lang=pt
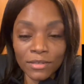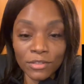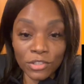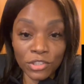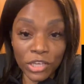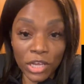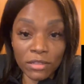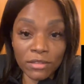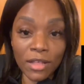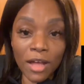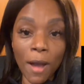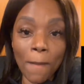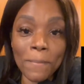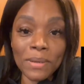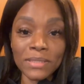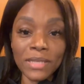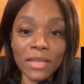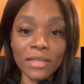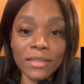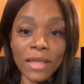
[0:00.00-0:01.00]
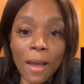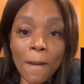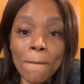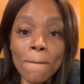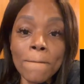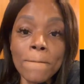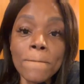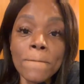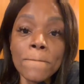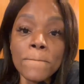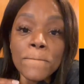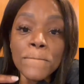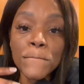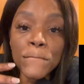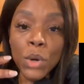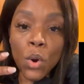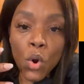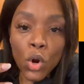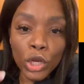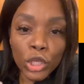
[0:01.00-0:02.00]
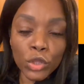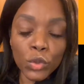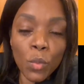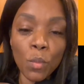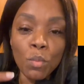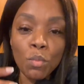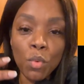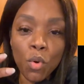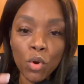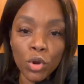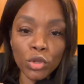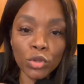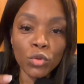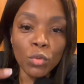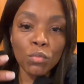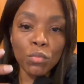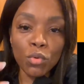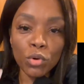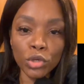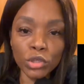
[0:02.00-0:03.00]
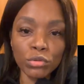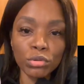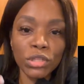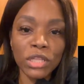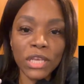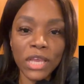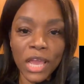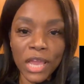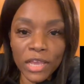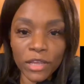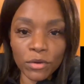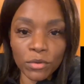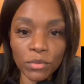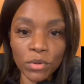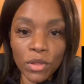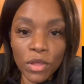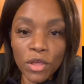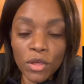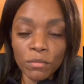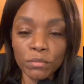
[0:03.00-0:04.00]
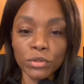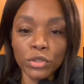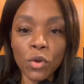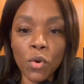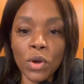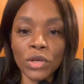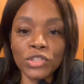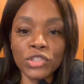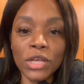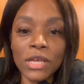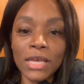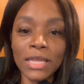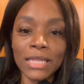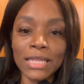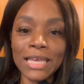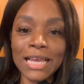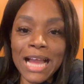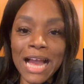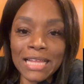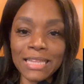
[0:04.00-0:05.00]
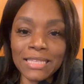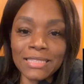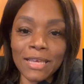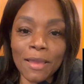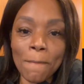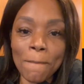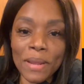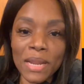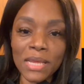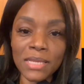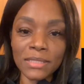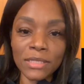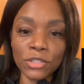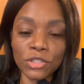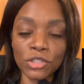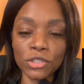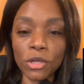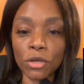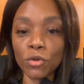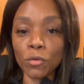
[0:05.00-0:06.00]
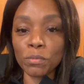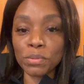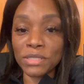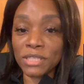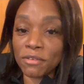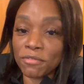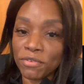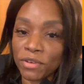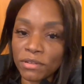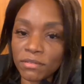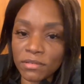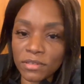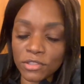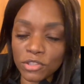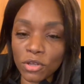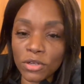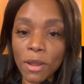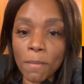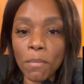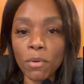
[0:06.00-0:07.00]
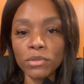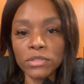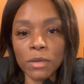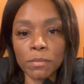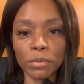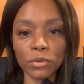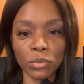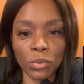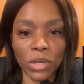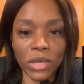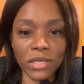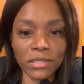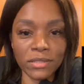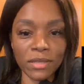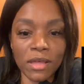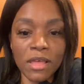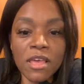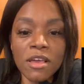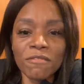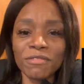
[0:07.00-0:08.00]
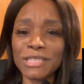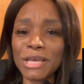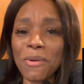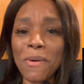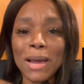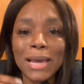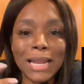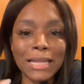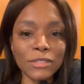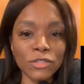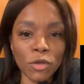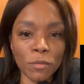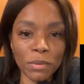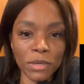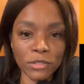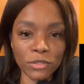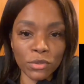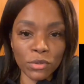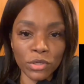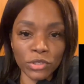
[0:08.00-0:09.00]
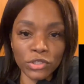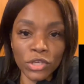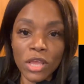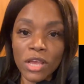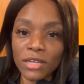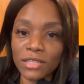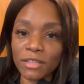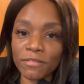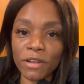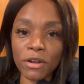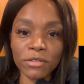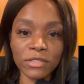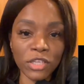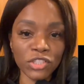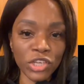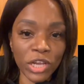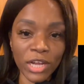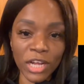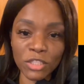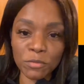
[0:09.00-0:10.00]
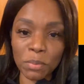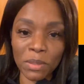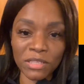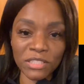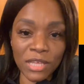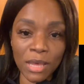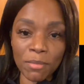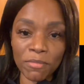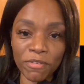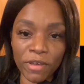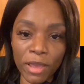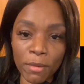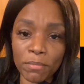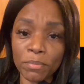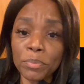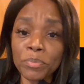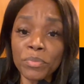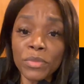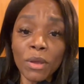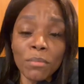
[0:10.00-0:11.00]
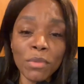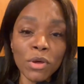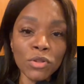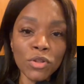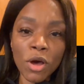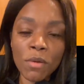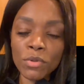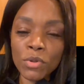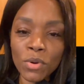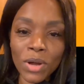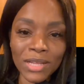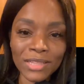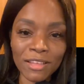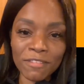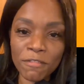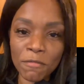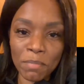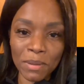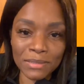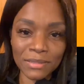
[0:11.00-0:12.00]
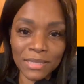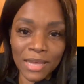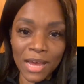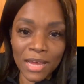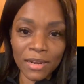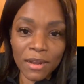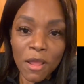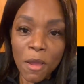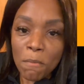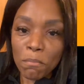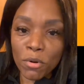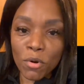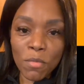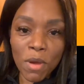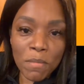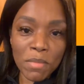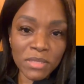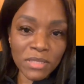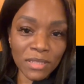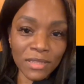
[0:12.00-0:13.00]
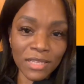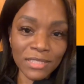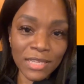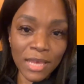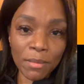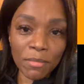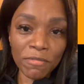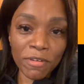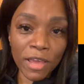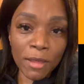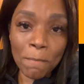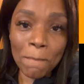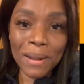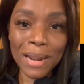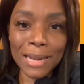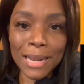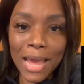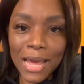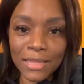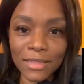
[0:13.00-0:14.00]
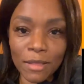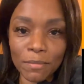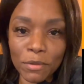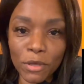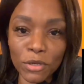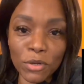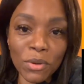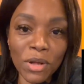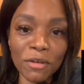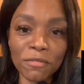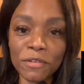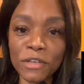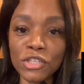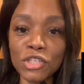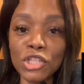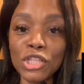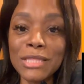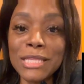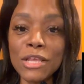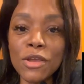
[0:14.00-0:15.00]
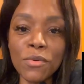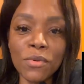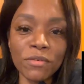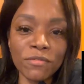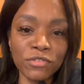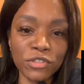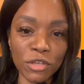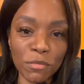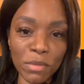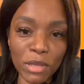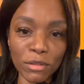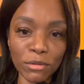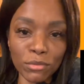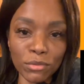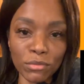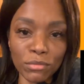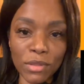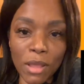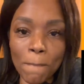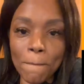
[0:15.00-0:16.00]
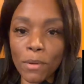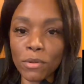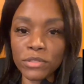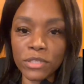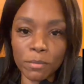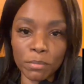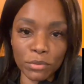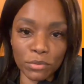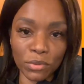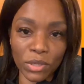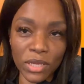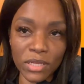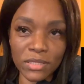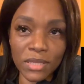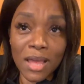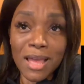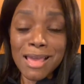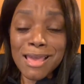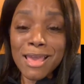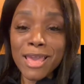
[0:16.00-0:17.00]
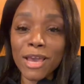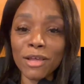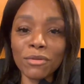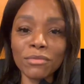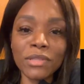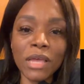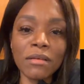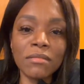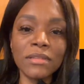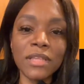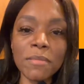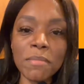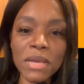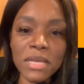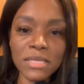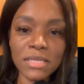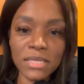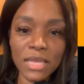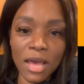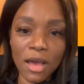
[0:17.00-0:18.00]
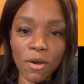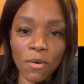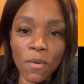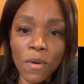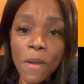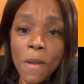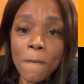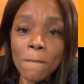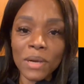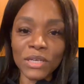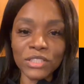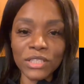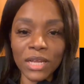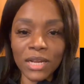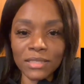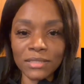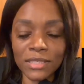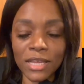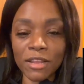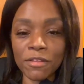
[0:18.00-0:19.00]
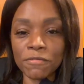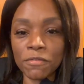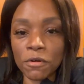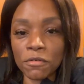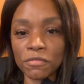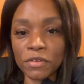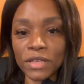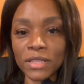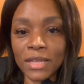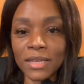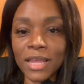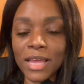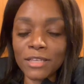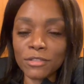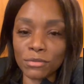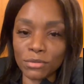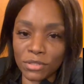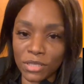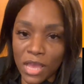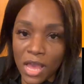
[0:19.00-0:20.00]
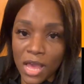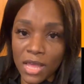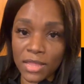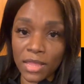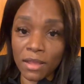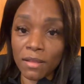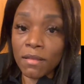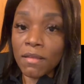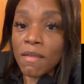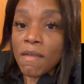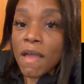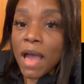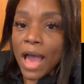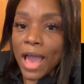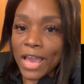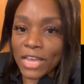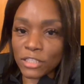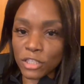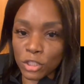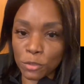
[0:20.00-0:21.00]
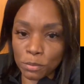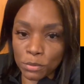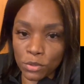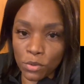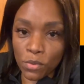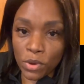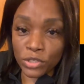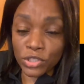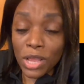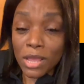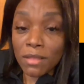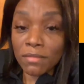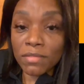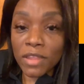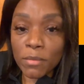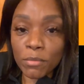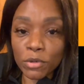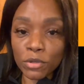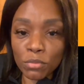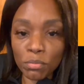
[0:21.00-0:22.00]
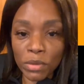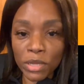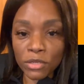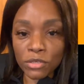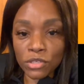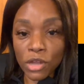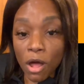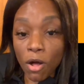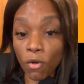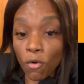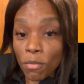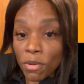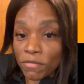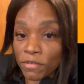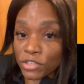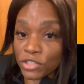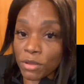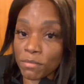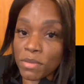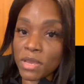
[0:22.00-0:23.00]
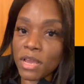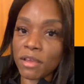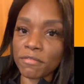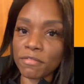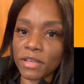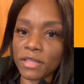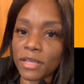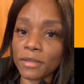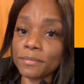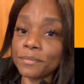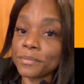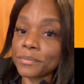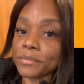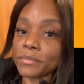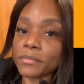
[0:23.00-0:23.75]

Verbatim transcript: gente que representa muito, muito, muito dinheiro pessoas ligadas a empresas que estão no PSI 20, que estão na Bolsa Portuguesa, fizeram grandes operações, tiveram que ser checados pela CMVM. Meu nome nunca teve que passar por uma mesa da CMVM para nada, porque eu nunca fiz nenhum investimento na Bolsa Portuguesa. Eu não tenho dimensão para estar a ser envolvida nem associada a estas pessoas, nem muito menos alguma vez na minha vida